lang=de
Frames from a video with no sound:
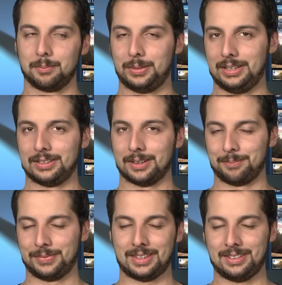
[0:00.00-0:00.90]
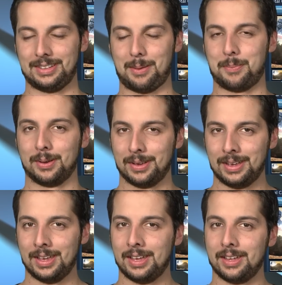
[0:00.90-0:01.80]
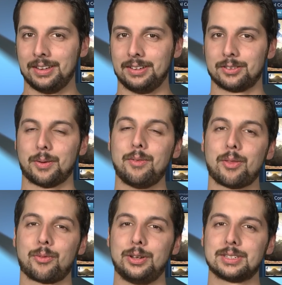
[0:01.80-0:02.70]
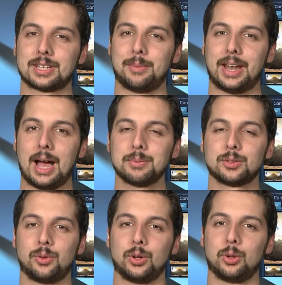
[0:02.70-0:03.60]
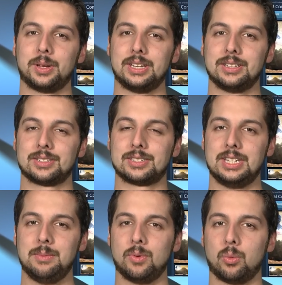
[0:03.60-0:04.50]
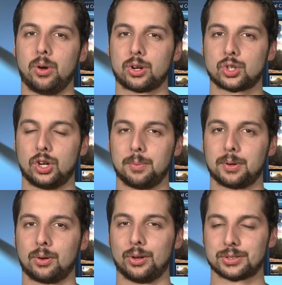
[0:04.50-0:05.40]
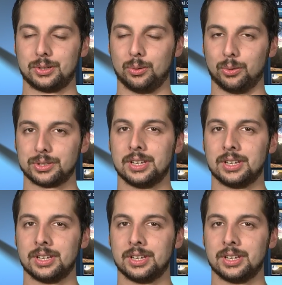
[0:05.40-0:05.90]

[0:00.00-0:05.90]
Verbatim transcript: Peter, der Depp. Survival of the Fittest kann man ab sofort über den Steam Workshop kostenlos